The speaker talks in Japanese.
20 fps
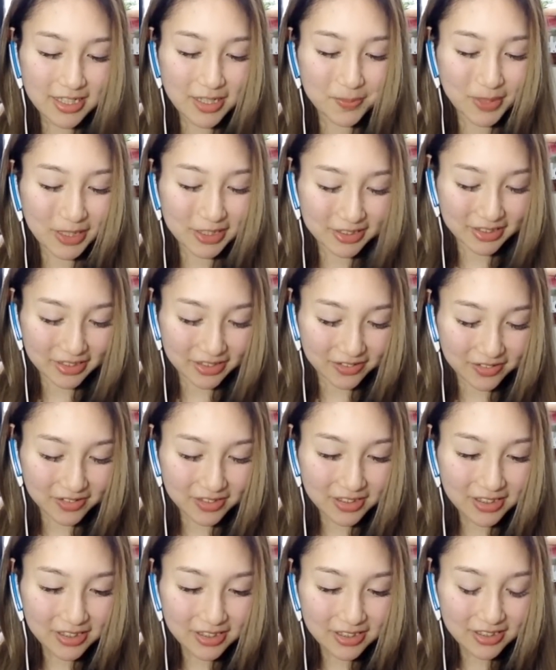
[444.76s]
いや待てよ
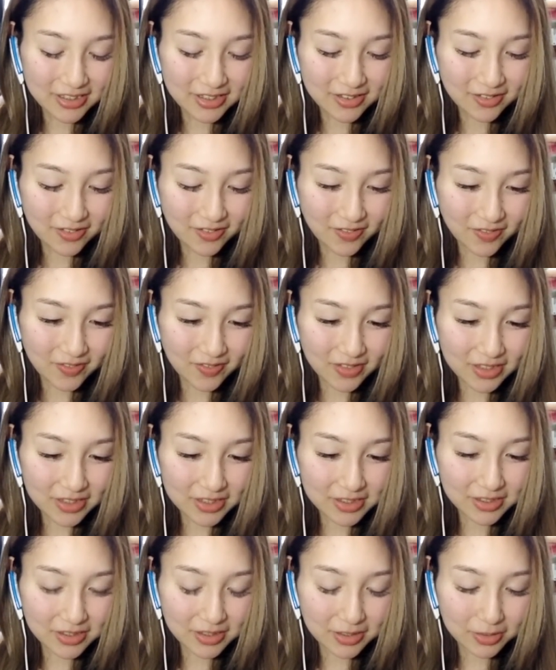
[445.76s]
怖
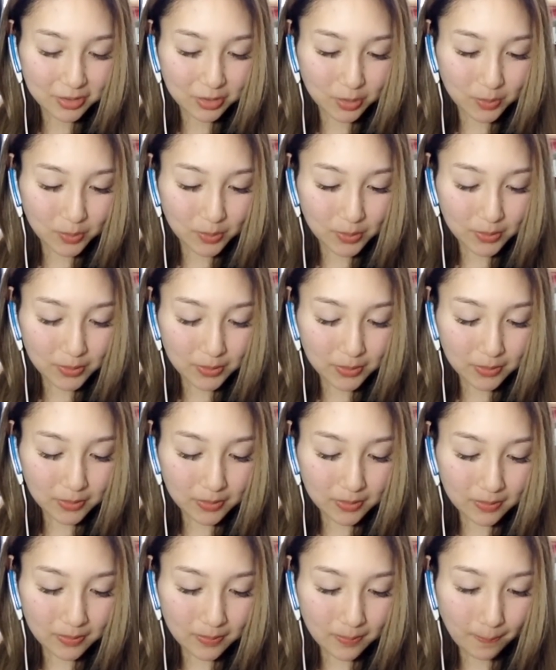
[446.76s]
いけど
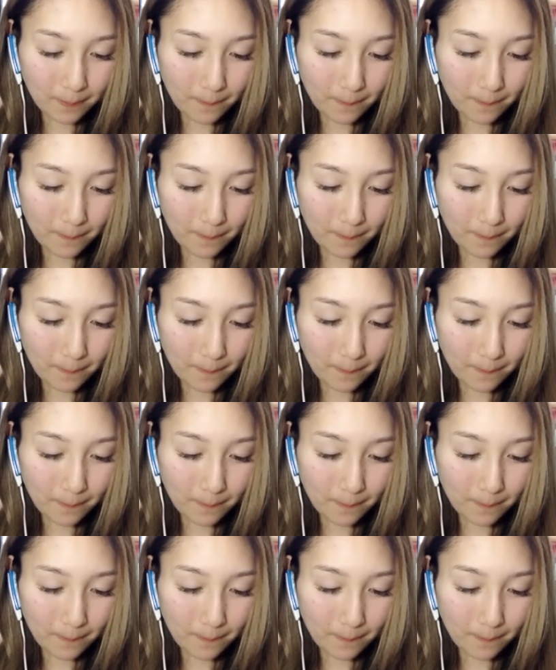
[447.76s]
も